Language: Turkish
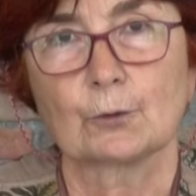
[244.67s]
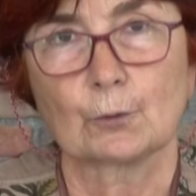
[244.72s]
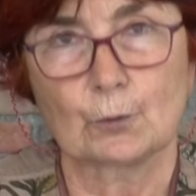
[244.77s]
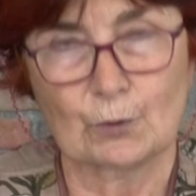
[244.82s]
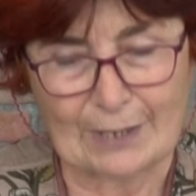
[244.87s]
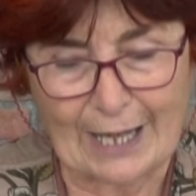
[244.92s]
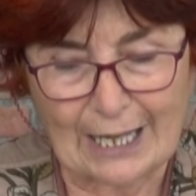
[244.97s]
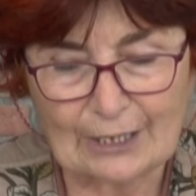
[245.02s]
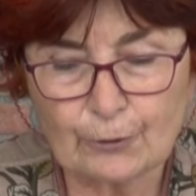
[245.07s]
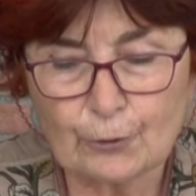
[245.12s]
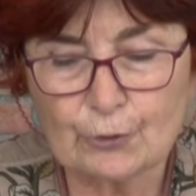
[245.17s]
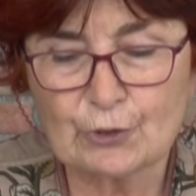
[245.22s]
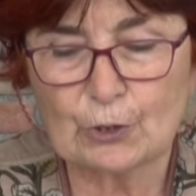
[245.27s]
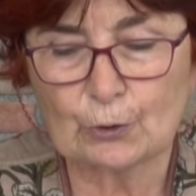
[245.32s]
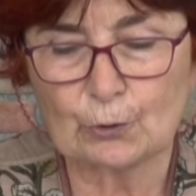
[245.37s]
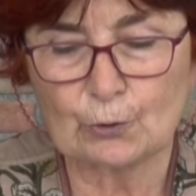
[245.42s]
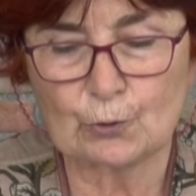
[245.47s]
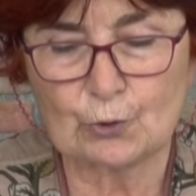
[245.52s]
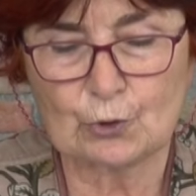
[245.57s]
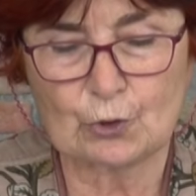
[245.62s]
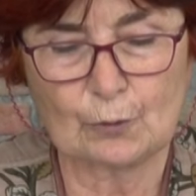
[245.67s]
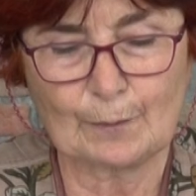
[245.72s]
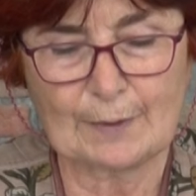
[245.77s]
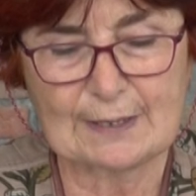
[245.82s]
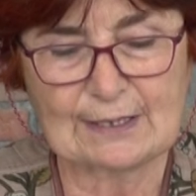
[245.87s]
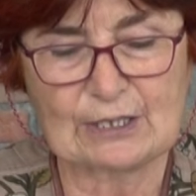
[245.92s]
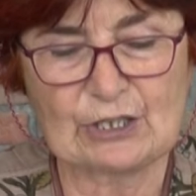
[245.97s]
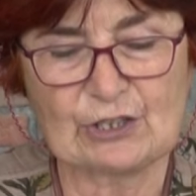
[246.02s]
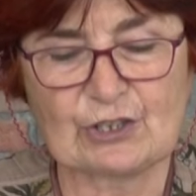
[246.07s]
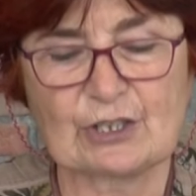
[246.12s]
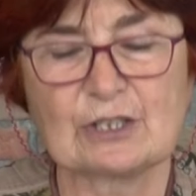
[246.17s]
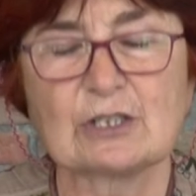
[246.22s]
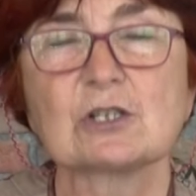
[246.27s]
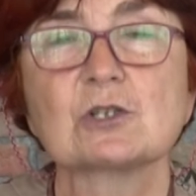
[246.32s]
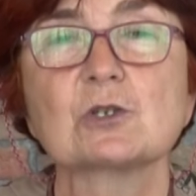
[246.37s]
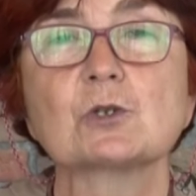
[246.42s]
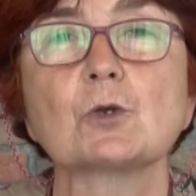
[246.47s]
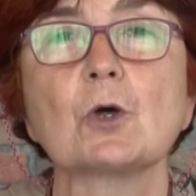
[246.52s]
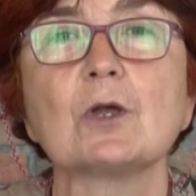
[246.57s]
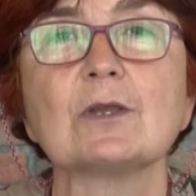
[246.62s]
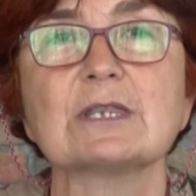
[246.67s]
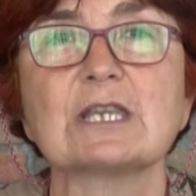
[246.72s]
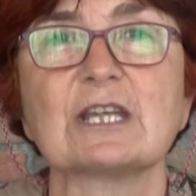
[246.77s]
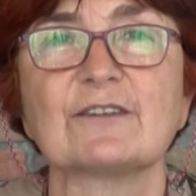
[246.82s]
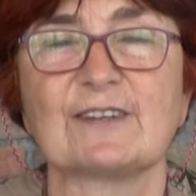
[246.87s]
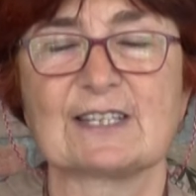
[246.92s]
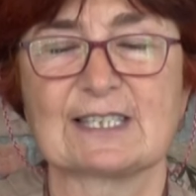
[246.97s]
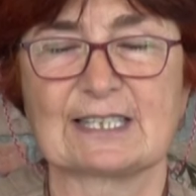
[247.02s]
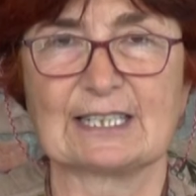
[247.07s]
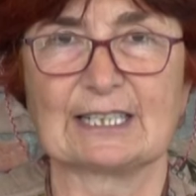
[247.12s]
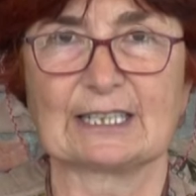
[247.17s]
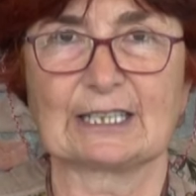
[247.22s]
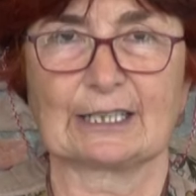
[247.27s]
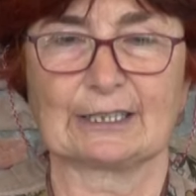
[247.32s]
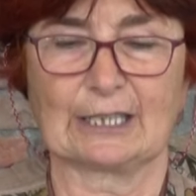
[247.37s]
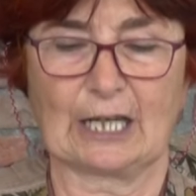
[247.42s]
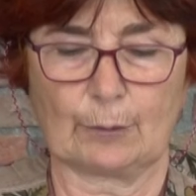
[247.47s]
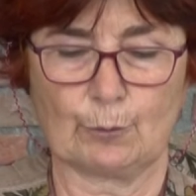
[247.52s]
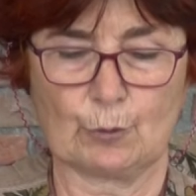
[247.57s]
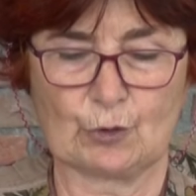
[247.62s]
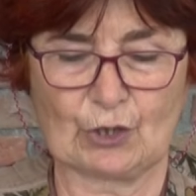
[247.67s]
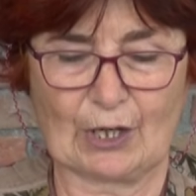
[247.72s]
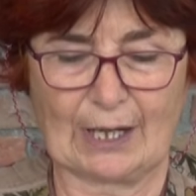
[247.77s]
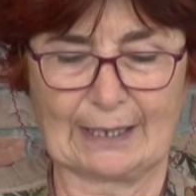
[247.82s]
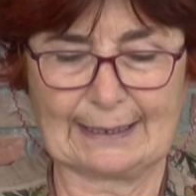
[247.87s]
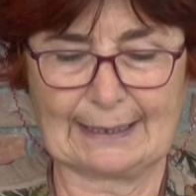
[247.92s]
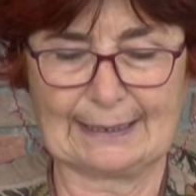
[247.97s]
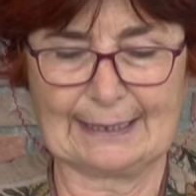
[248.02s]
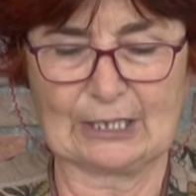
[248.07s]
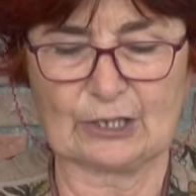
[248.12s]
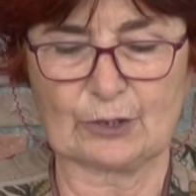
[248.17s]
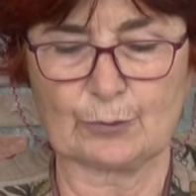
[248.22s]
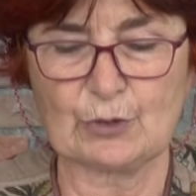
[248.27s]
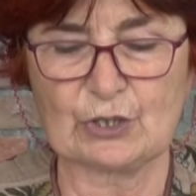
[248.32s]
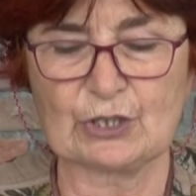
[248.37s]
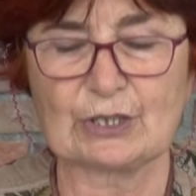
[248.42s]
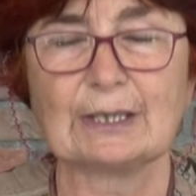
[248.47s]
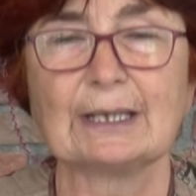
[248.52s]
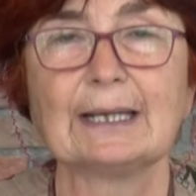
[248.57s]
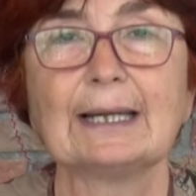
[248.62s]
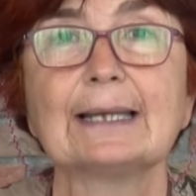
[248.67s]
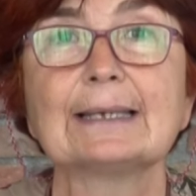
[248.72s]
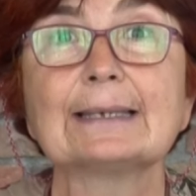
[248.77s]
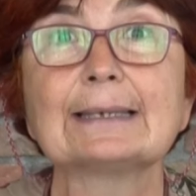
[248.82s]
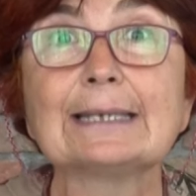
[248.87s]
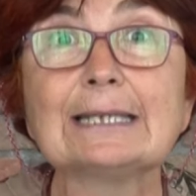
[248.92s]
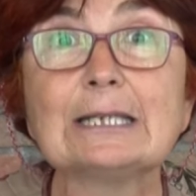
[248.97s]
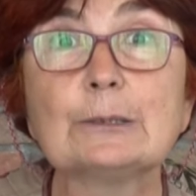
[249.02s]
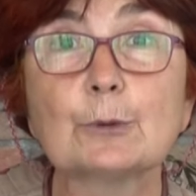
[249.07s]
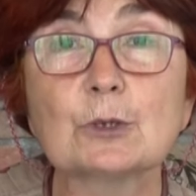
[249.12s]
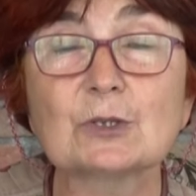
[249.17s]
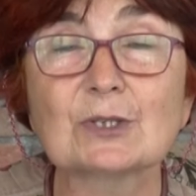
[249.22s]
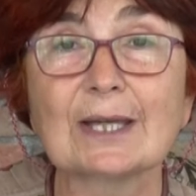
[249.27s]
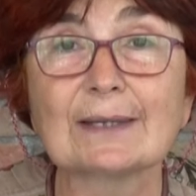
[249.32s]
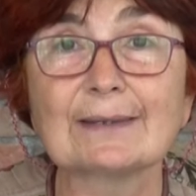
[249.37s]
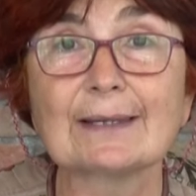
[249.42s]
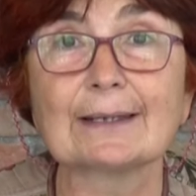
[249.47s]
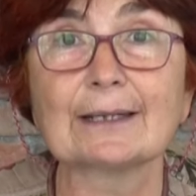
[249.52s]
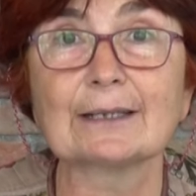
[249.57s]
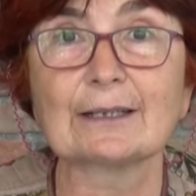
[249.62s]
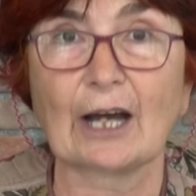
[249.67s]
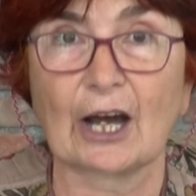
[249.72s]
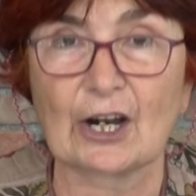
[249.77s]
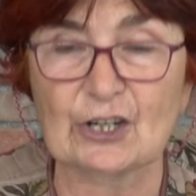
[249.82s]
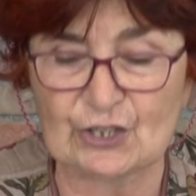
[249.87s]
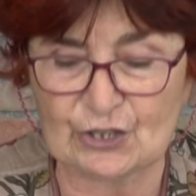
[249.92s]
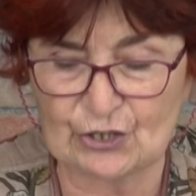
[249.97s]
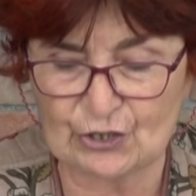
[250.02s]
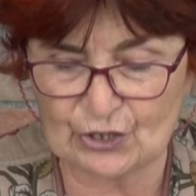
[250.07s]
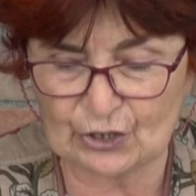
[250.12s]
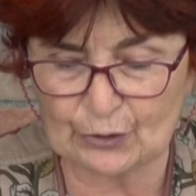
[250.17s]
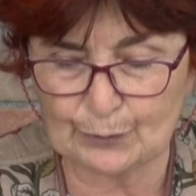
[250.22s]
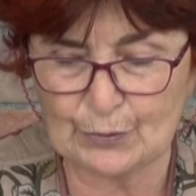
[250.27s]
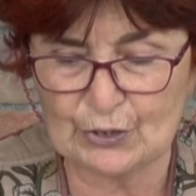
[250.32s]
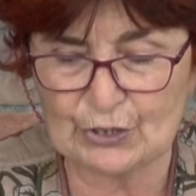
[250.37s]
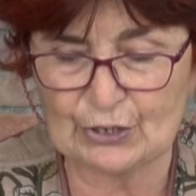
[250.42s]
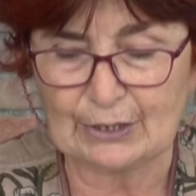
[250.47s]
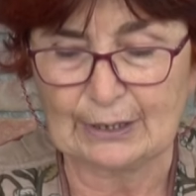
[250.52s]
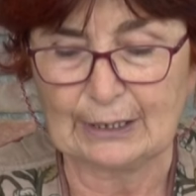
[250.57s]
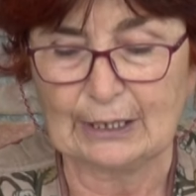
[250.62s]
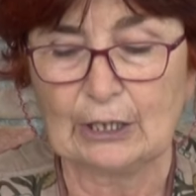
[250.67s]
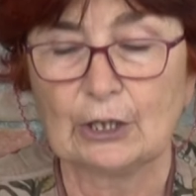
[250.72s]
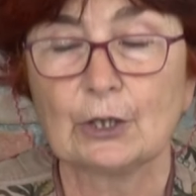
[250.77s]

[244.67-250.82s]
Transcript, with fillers: güzel Türkçe konuşulması için son nefesine kadar mücadele etmiş, dili bozanlara karşı çıkmış,